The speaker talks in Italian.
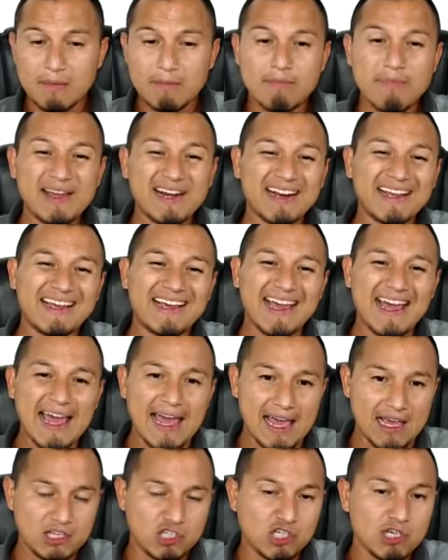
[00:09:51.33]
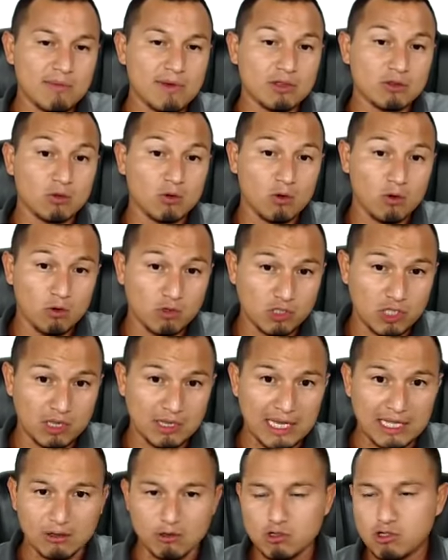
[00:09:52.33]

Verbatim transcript: perché ci mettono così tanto?